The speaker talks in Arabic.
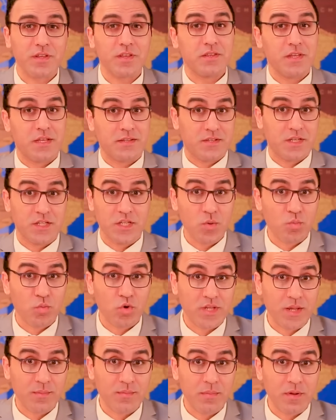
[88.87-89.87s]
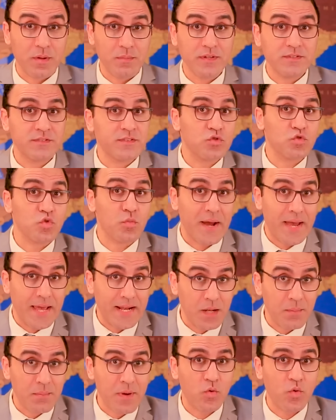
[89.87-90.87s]
ناس كتير مهتمه بالبيزنس ومجال
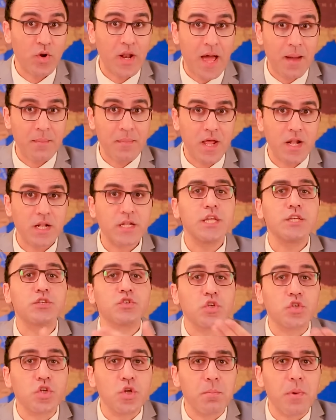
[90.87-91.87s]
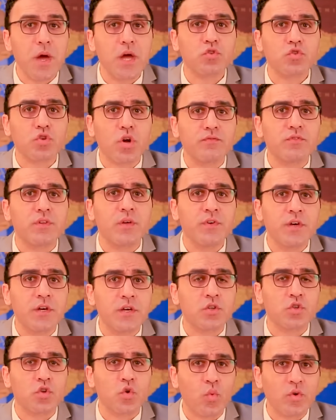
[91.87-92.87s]
المال والاعمال ناس كتير بقت رابطه
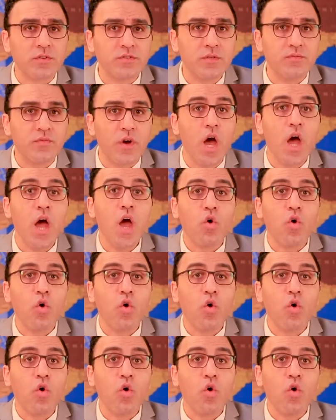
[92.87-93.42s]
فكره الوظيفه